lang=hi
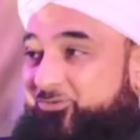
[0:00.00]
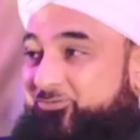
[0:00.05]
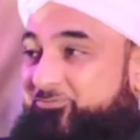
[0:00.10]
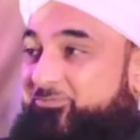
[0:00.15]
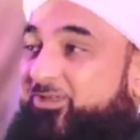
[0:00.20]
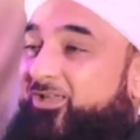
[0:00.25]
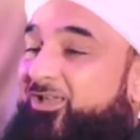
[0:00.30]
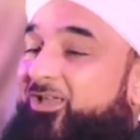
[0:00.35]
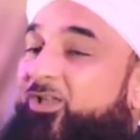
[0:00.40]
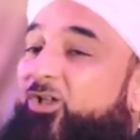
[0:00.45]

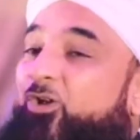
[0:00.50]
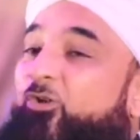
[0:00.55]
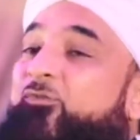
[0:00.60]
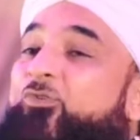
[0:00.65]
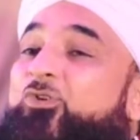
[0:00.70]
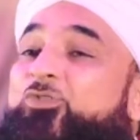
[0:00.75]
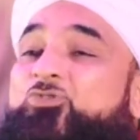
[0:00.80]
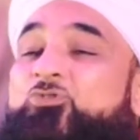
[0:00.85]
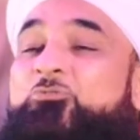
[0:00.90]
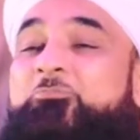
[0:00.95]
को
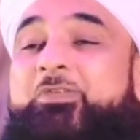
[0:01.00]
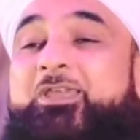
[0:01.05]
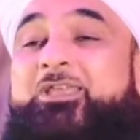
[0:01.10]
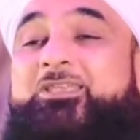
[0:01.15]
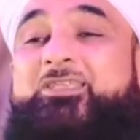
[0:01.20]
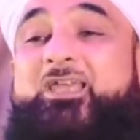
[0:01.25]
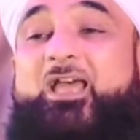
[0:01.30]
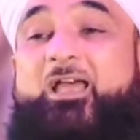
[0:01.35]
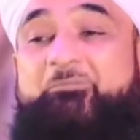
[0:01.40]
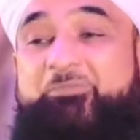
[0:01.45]
वो तुम्हें
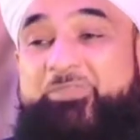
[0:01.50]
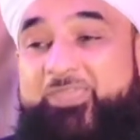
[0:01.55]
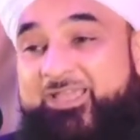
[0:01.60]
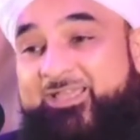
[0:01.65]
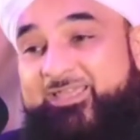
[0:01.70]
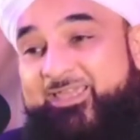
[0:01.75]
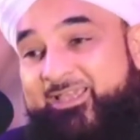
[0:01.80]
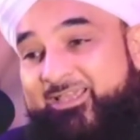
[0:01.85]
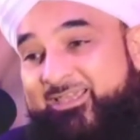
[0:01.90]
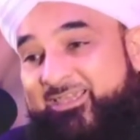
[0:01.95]
अजाब
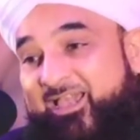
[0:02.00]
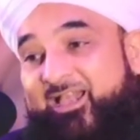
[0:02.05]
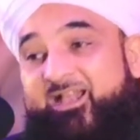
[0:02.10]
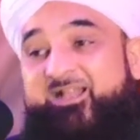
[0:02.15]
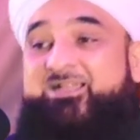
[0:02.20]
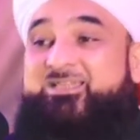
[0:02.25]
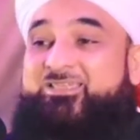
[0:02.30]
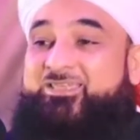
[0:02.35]
दे के क्या